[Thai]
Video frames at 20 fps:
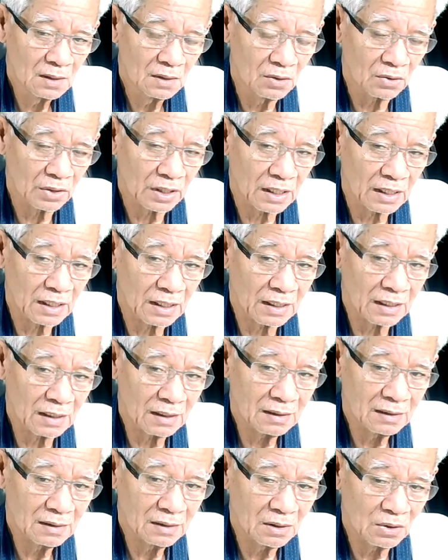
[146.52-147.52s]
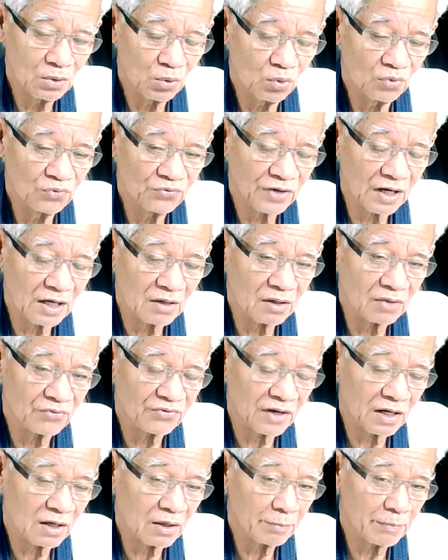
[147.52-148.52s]
โอเคนะลุงฟังกับ
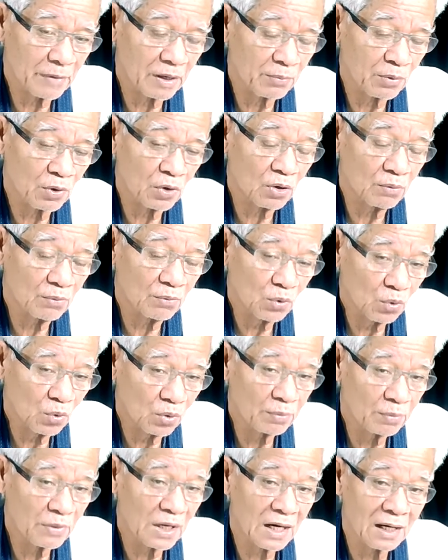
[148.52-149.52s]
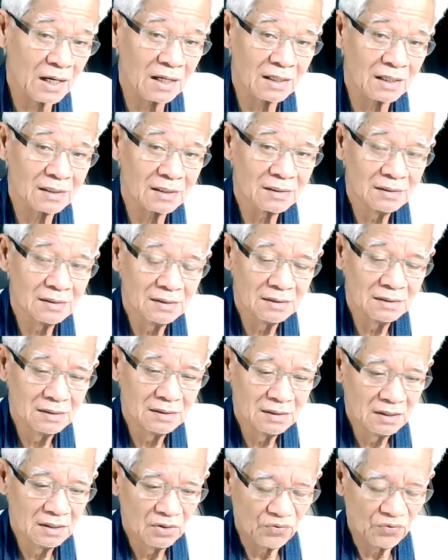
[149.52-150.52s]
ฟังแบบข้อมูลมา
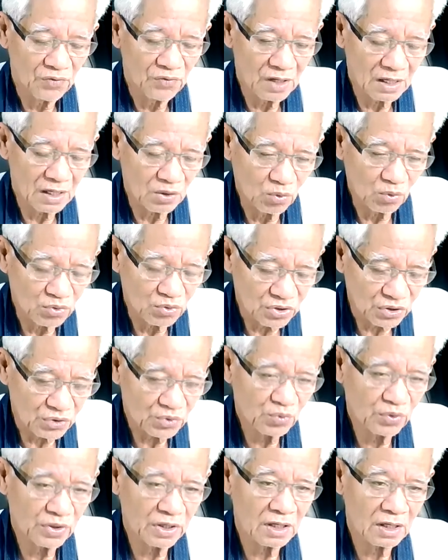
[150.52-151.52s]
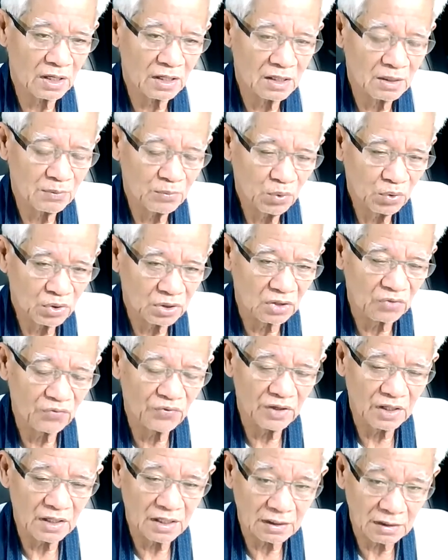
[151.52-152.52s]
เวลาลุงจะช่วยเรากำลังพูดถึง
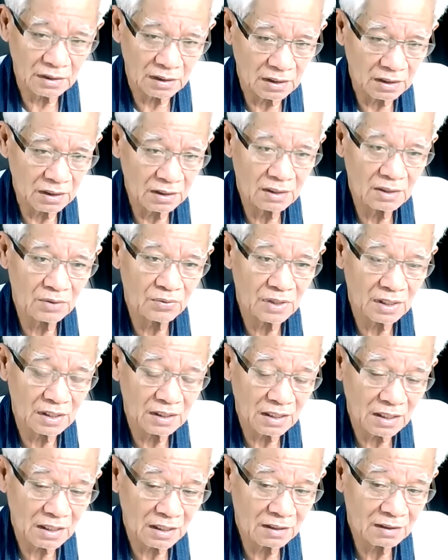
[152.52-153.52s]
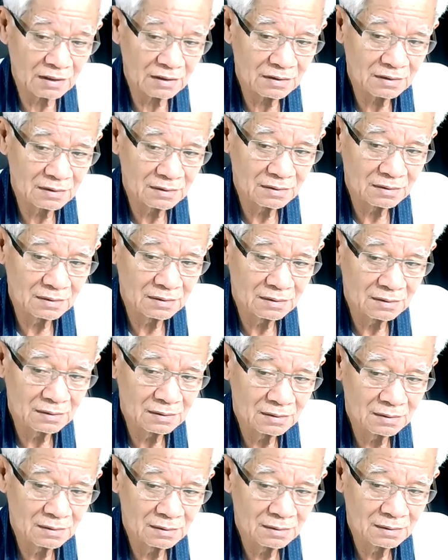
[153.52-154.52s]
วินาทีนี้เท่านั้นนะ
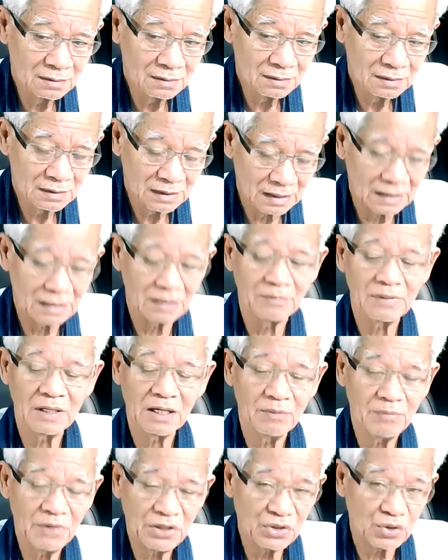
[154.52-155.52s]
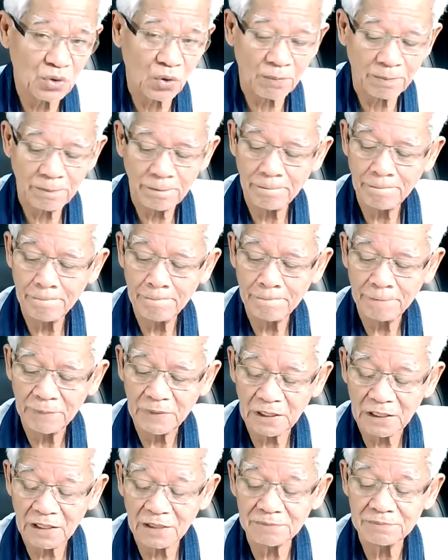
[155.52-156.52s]
อ่า ไม่งั้นไม่จบ
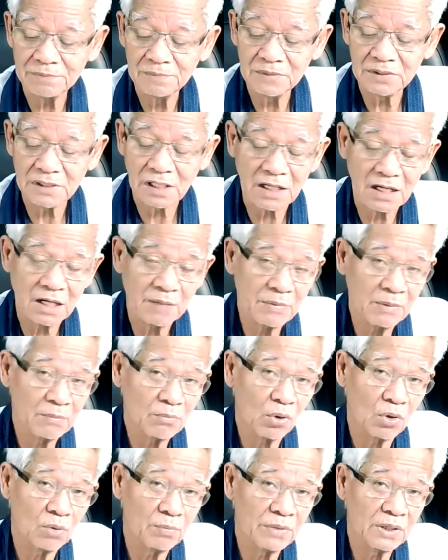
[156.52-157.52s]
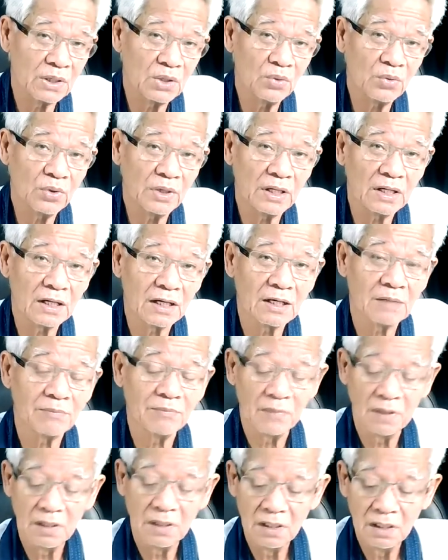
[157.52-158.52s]
นะครับ มันจะกลายเป็นบทไปด้วยนะครับ
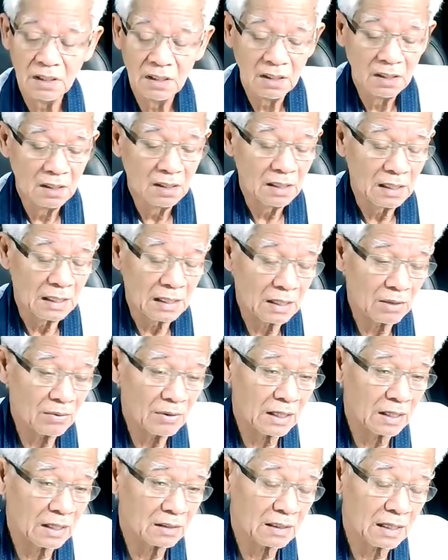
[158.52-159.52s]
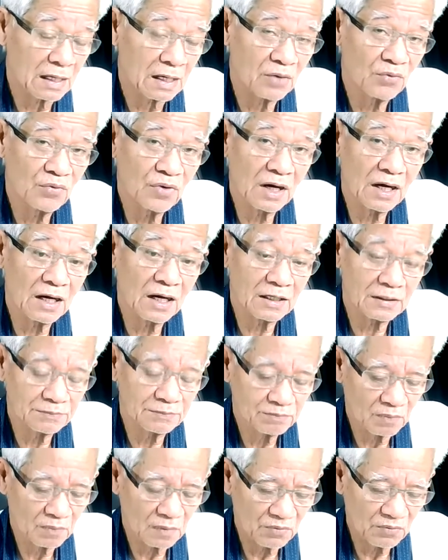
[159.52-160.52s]
เอาละถามว่า
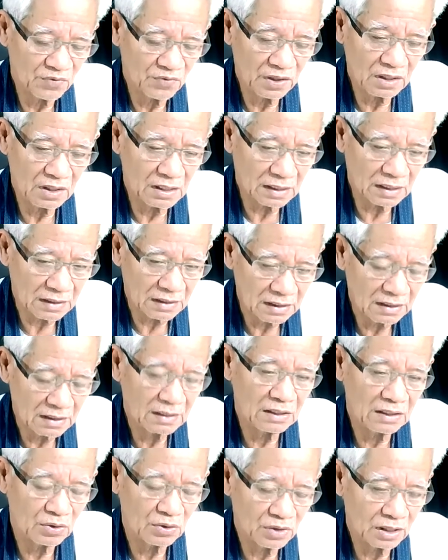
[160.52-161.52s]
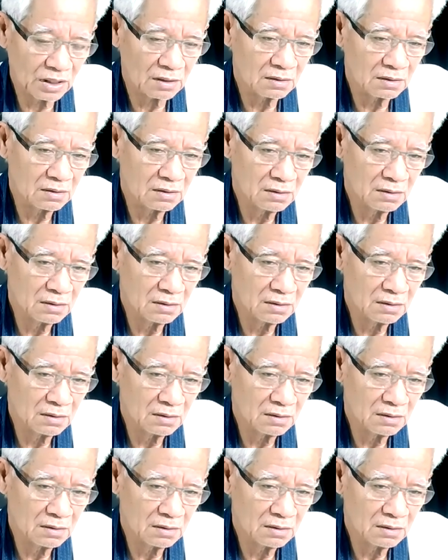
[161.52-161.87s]
วินาทีนี้เดี๋ยวเนี่ย